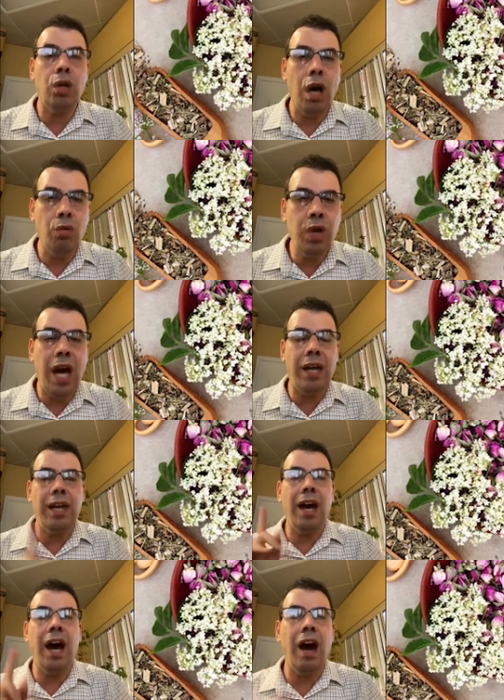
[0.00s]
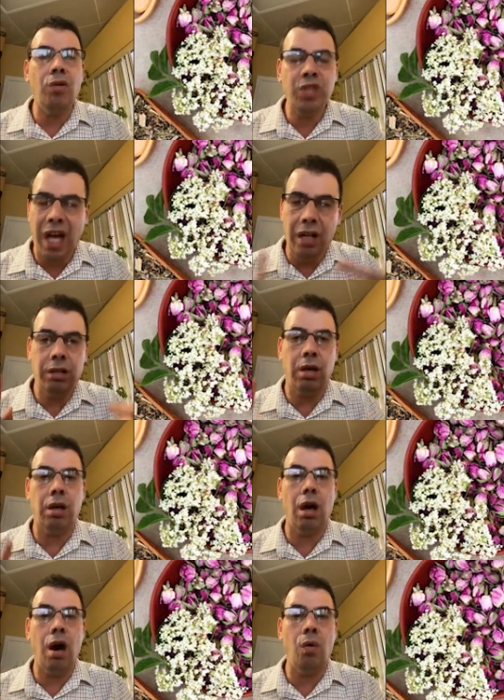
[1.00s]
او نعنع او
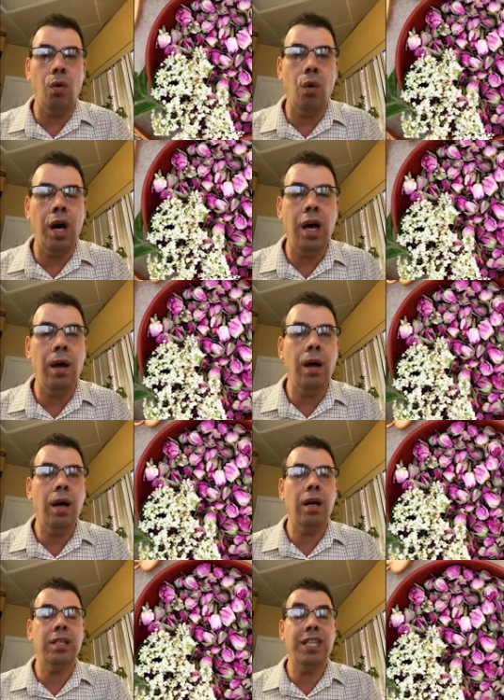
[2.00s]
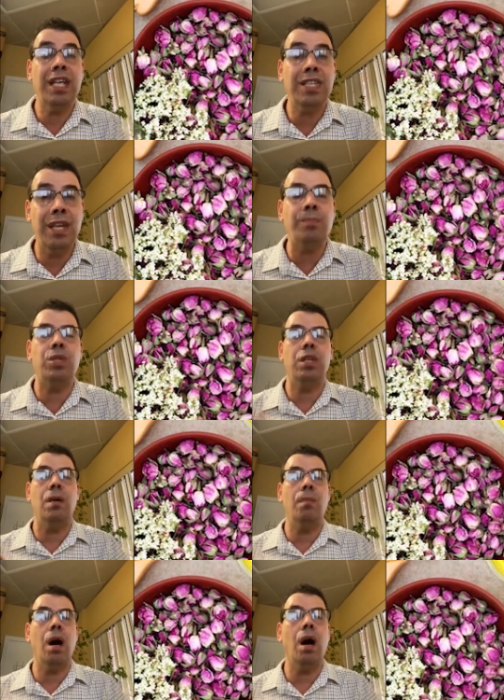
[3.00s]
زعتر او آه، زيت
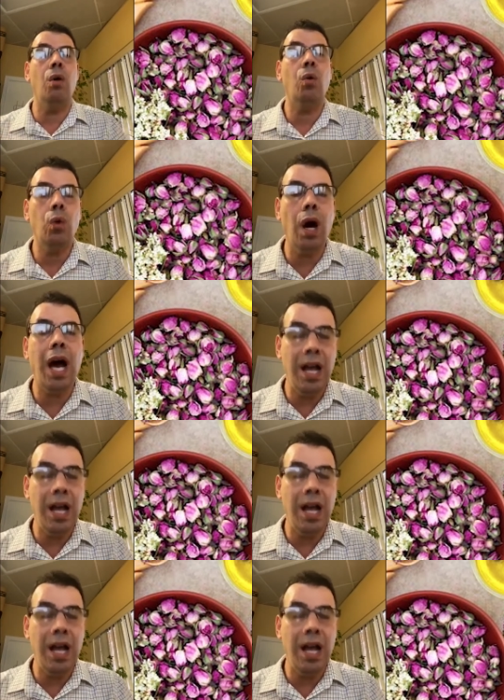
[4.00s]
سمسم او هاي